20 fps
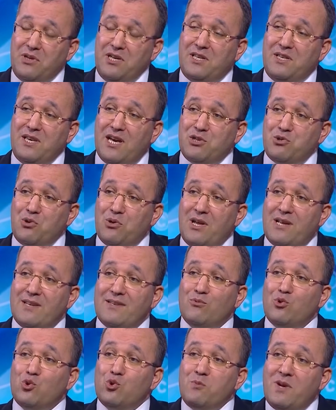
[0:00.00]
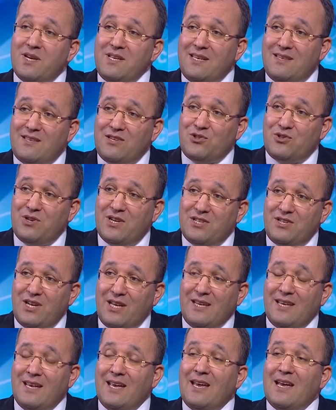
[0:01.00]
ihtiyacı olan uzmanı
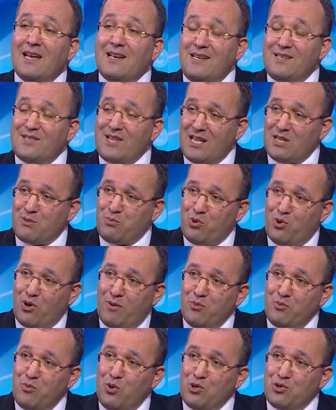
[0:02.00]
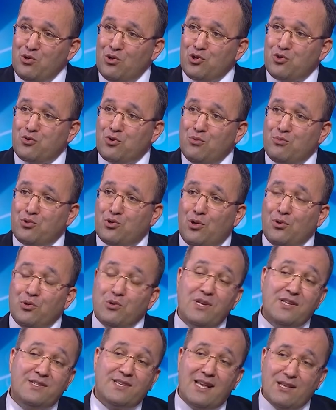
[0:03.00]
yetiştirecek lisans programını böylece oluşturmuş
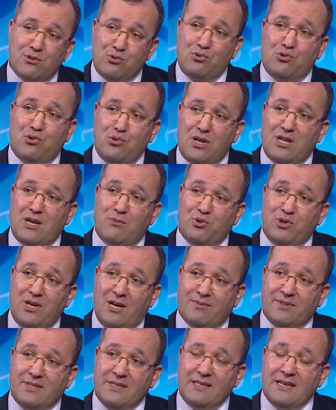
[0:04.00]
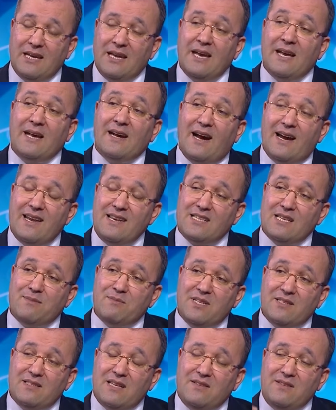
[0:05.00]
olduk. Lisans üstünde de bunu yaptık. Aynı
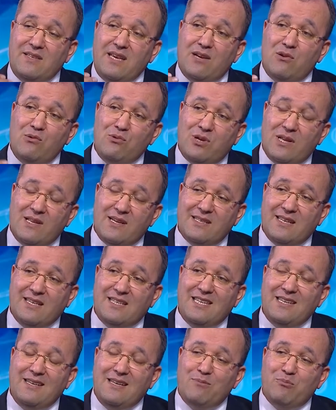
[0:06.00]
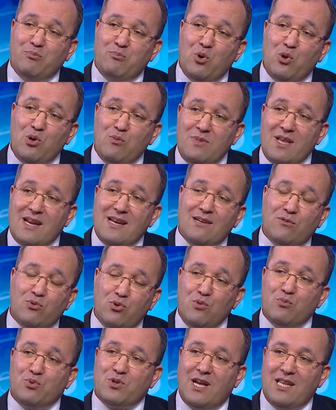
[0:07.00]
zamanda diğer ülkelerdeki bölümlerle
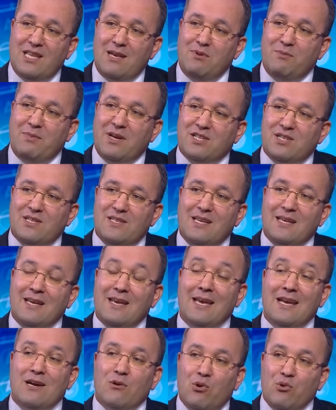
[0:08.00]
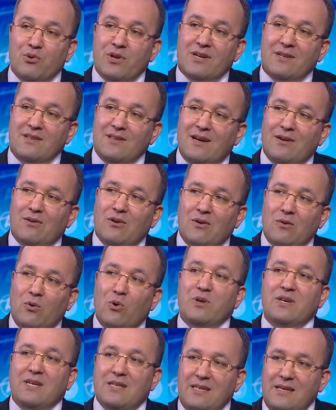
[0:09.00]
uyum sağlayabilmek için de onların
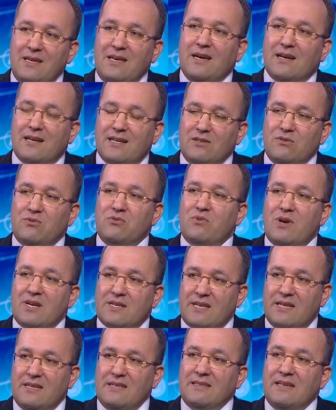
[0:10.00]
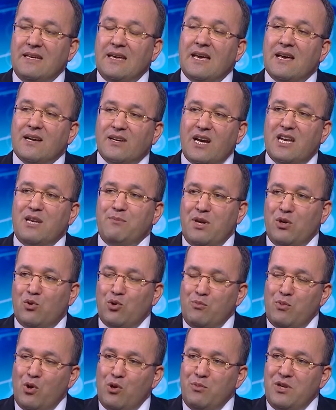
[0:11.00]
17'ye yakın üniversitenin
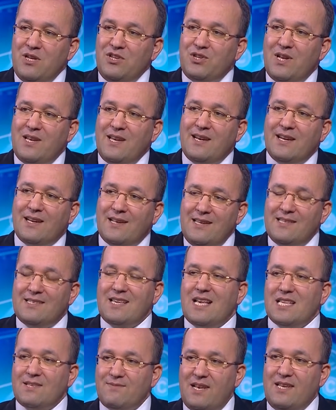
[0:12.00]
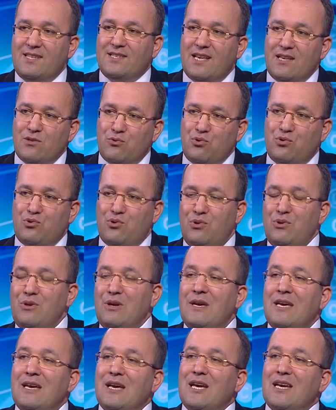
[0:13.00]
gayrimenkul bölümünü inceleyerek lisans ve lisans üstünü
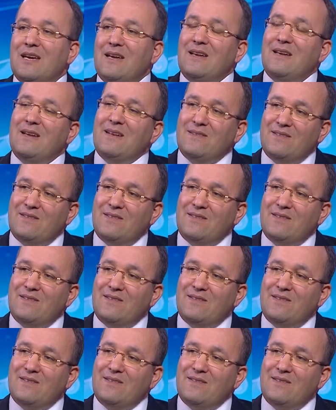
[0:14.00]
e,